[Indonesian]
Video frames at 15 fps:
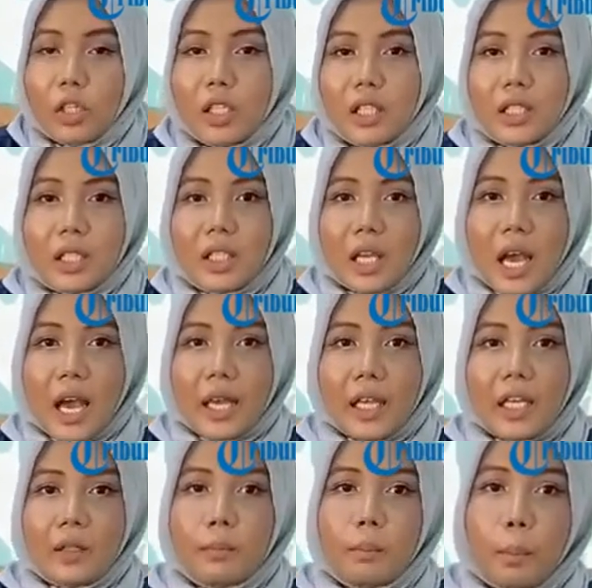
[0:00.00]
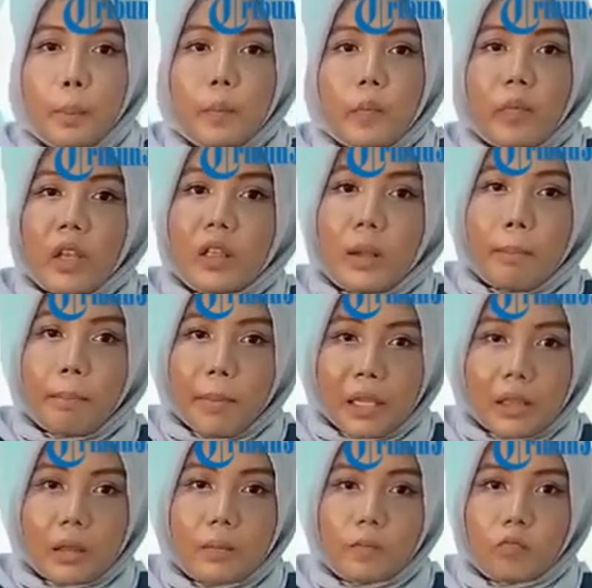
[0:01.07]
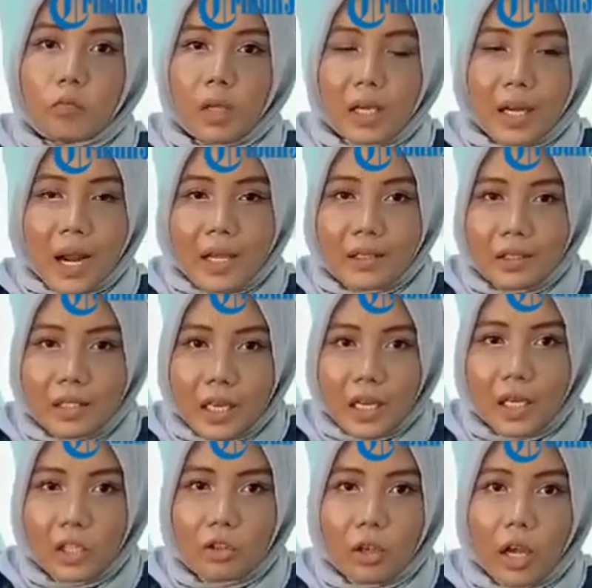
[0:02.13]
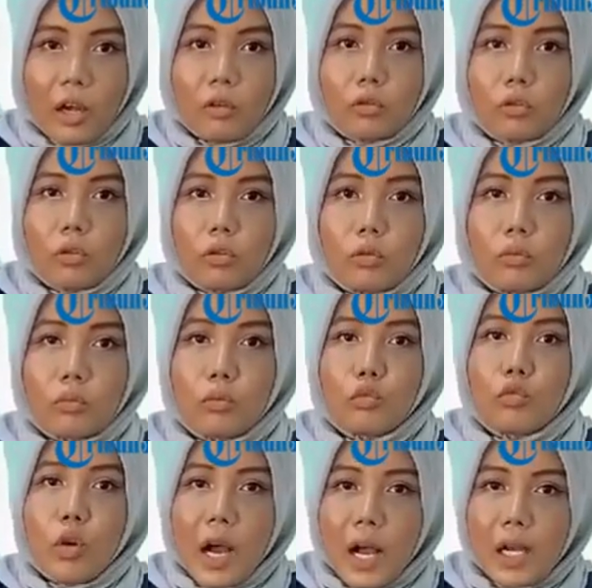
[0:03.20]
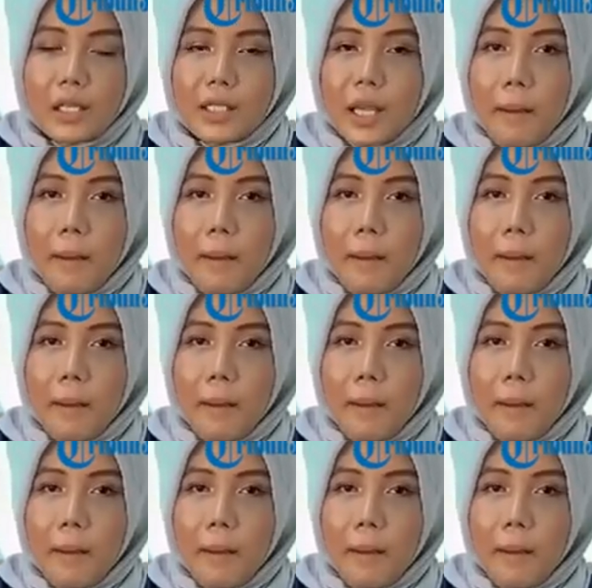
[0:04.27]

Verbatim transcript: itu udah disediain tempat keranjang gitu ya untuk buang